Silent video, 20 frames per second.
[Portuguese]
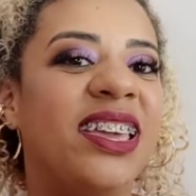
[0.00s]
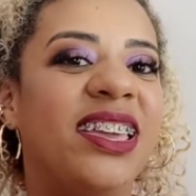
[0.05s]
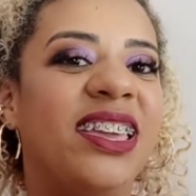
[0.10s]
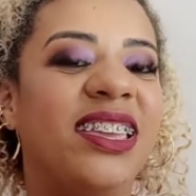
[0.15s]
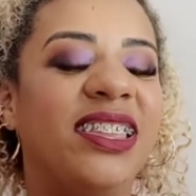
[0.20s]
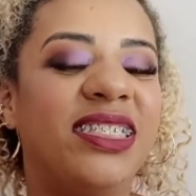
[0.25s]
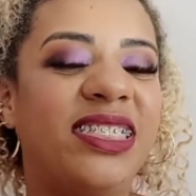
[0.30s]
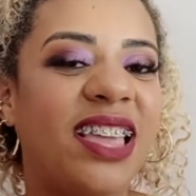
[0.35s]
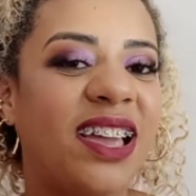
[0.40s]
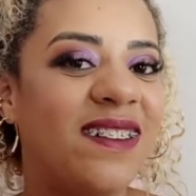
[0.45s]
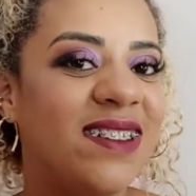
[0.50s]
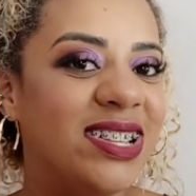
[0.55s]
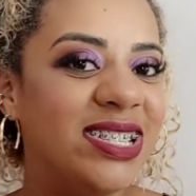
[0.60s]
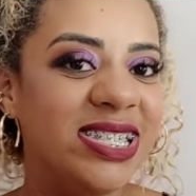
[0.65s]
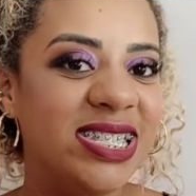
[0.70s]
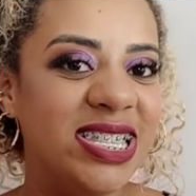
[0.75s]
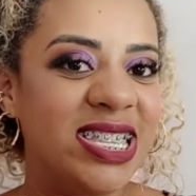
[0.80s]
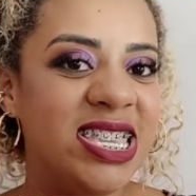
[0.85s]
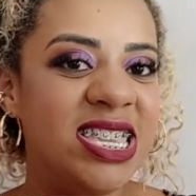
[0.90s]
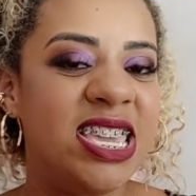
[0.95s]
Então,
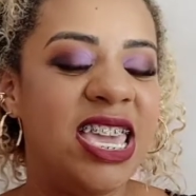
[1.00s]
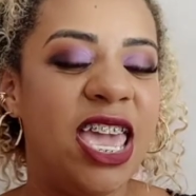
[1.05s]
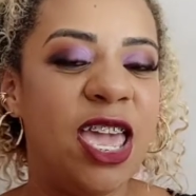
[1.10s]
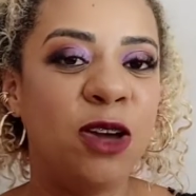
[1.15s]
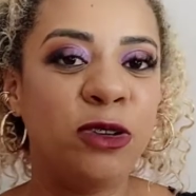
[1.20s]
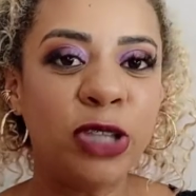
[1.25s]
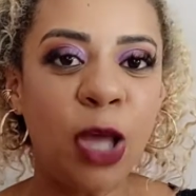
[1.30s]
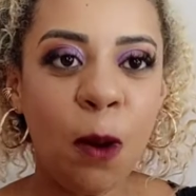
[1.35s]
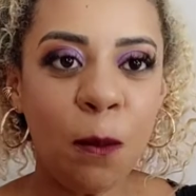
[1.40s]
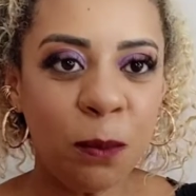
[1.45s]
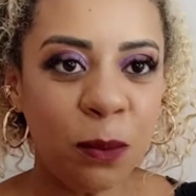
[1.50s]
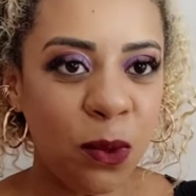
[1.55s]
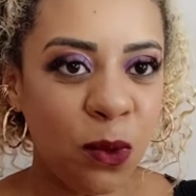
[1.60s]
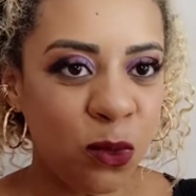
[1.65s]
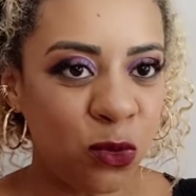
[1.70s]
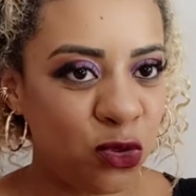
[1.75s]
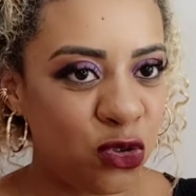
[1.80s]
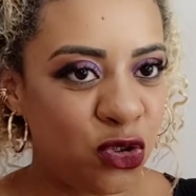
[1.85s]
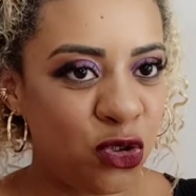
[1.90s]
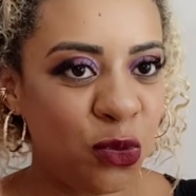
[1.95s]
assim, eu não
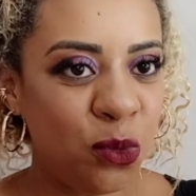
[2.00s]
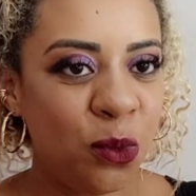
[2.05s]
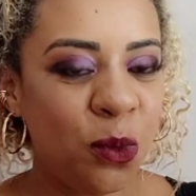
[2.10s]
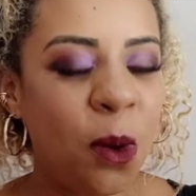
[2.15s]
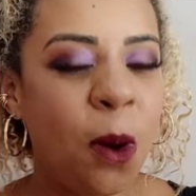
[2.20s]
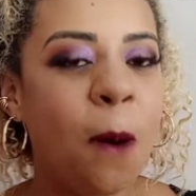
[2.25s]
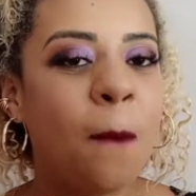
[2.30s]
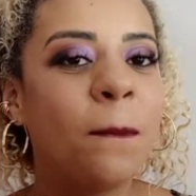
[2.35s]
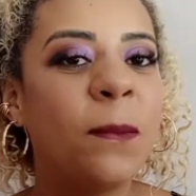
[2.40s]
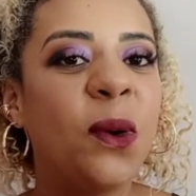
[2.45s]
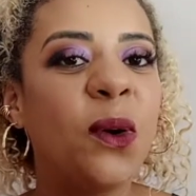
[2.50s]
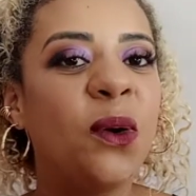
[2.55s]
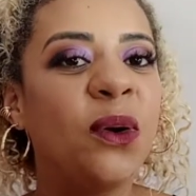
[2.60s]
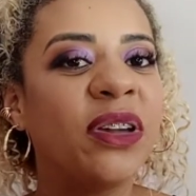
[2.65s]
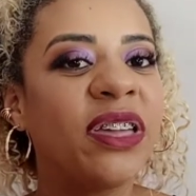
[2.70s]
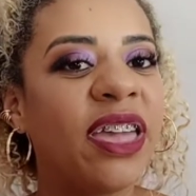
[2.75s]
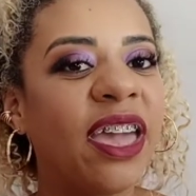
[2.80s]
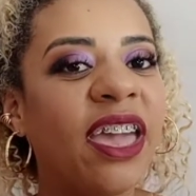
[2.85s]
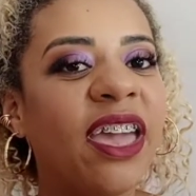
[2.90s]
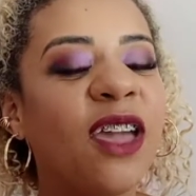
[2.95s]
puxo,
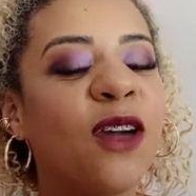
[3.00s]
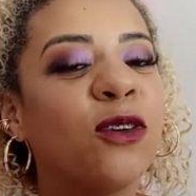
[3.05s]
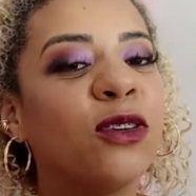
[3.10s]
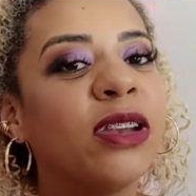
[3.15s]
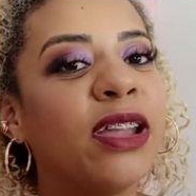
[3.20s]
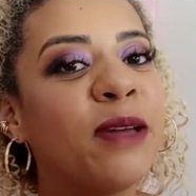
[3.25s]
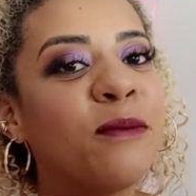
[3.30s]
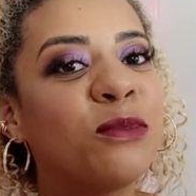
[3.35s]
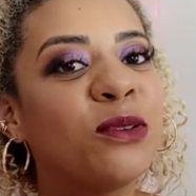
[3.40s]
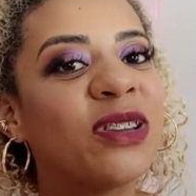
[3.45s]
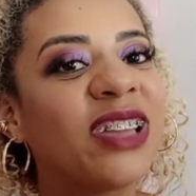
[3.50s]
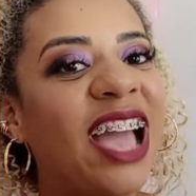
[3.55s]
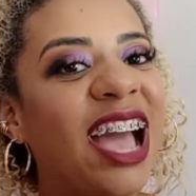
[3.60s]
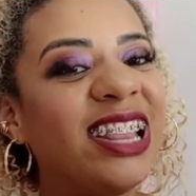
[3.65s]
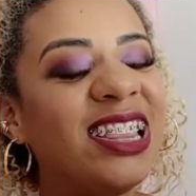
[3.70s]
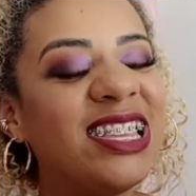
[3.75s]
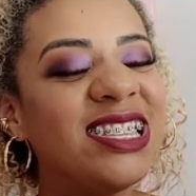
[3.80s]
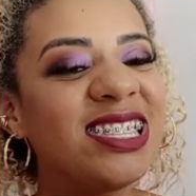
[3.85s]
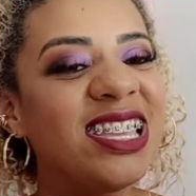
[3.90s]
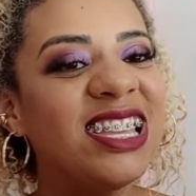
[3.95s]
porque eu lembro
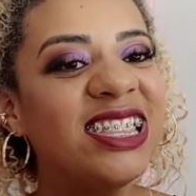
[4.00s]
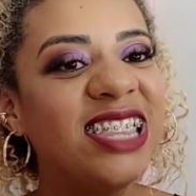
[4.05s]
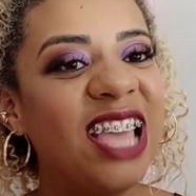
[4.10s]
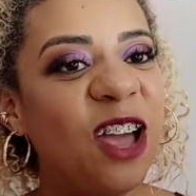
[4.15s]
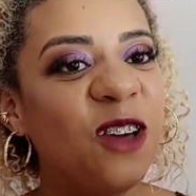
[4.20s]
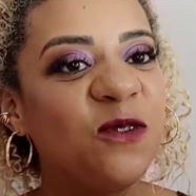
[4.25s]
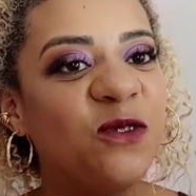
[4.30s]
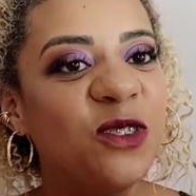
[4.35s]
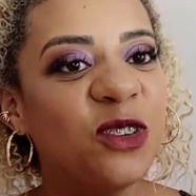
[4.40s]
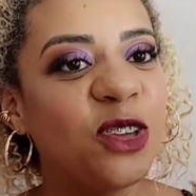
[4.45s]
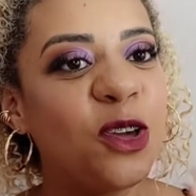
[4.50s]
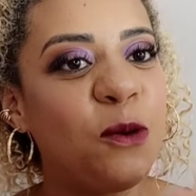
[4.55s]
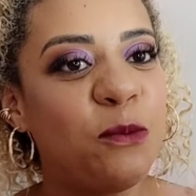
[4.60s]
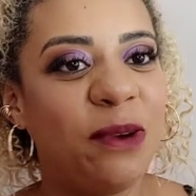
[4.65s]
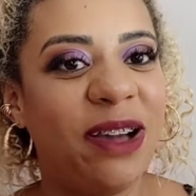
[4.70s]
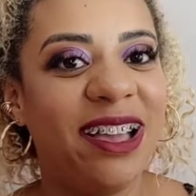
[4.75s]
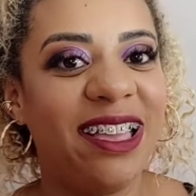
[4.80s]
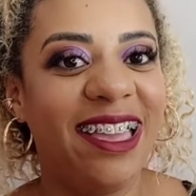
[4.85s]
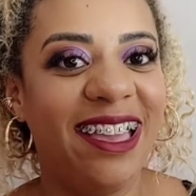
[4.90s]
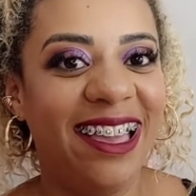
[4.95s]
cada centavinho que eu
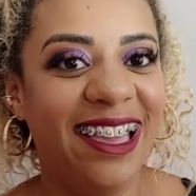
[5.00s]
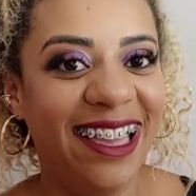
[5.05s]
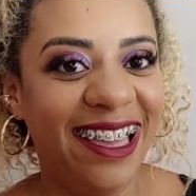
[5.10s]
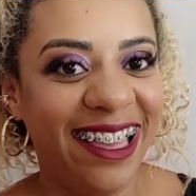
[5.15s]
paguei,